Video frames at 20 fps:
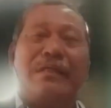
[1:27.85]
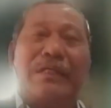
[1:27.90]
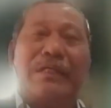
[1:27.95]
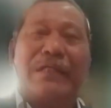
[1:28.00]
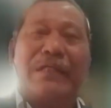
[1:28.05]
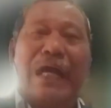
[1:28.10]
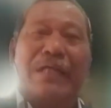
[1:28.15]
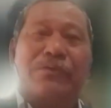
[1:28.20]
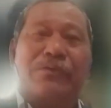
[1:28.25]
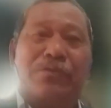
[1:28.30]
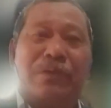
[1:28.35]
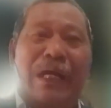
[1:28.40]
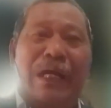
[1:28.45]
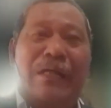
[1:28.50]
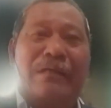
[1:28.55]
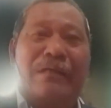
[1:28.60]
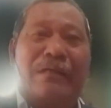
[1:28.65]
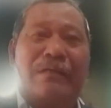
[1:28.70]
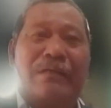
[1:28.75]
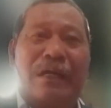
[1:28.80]
kita
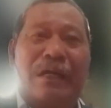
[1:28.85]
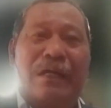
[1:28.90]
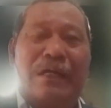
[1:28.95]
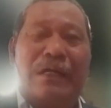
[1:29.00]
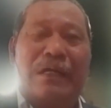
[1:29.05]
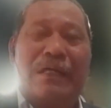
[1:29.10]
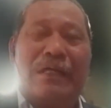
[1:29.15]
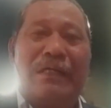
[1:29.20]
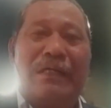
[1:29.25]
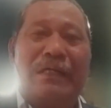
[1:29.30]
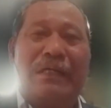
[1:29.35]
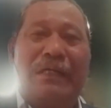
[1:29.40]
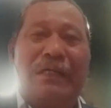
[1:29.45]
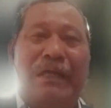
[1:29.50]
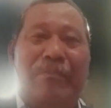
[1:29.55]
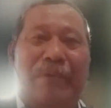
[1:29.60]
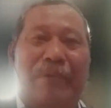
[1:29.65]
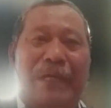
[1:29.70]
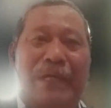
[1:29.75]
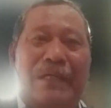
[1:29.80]
ajukan ke
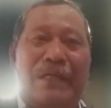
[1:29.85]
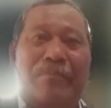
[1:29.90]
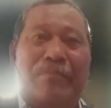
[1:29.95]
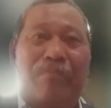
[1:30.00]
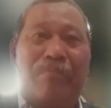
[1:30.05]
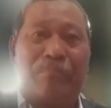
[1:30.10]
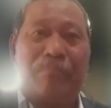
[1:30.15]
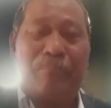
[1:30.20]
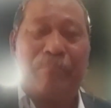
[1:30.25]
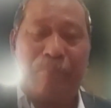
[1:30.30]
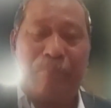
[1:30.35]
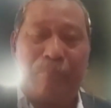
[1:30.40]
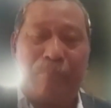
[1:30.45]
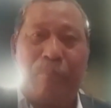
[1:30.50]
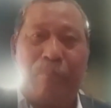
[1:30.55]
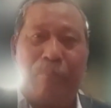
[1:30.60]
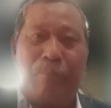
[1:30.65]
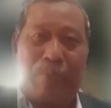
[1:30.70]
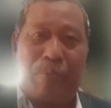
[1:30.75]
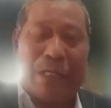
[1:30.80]
apa ke
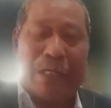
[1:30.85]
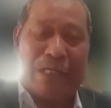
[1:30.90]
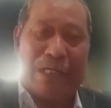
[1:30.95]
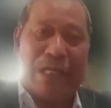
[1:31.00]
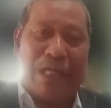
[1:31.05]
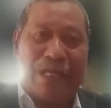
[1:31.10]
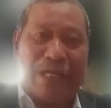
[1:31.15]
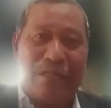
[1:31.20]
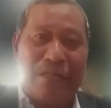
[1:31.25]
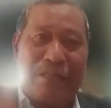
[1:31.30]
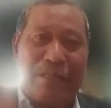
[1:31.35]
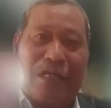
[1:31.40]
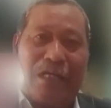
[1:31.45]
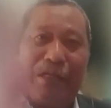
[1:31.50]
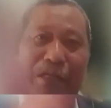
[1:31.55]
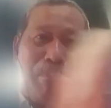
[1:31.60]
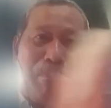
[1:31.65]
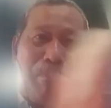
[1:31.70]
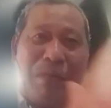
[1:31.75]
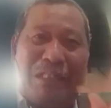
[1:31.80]
pengadilan yang
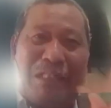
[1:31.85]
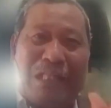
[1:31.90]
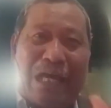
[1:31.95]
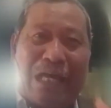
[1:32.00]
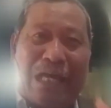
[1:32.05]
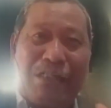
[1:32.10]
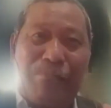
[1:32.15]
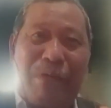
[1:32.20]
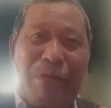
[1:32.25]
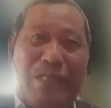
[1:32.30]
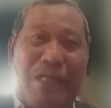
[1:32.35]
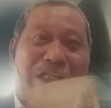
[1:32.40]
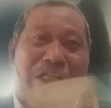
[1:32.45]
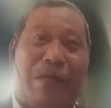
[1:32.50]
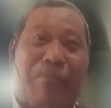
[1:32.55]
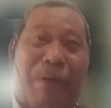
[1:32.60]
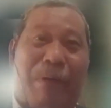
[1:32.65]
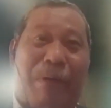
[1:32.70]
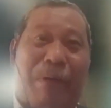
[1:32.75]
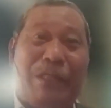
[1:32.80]
di PTSB yang di
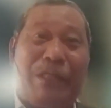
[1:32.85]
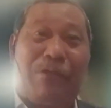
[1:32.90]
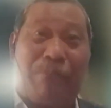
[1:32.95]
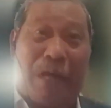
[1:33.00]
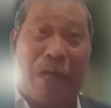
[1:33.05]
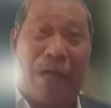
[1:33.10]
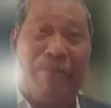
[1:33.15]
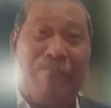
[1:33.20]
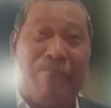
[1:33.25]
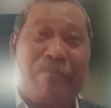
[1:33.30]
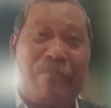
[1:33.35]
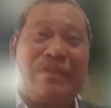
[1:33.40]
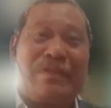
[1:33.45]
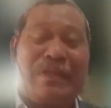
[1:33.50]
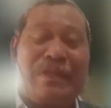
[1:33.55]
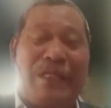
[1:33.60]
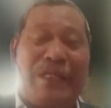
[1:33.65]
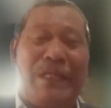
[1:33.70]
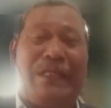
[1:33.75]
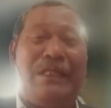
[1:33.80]
depan itu pak
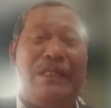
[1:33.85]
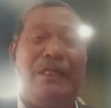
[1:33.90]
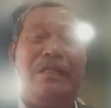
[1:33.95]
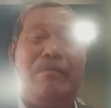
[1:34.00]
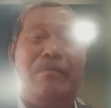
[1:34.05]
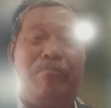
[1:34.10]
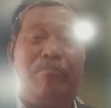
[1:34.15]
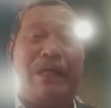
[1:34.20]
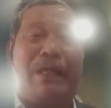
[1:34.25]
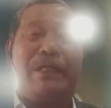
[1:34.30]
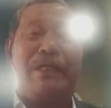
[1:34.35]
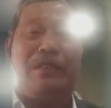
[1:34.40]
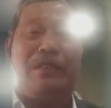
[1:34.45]
jadi di depan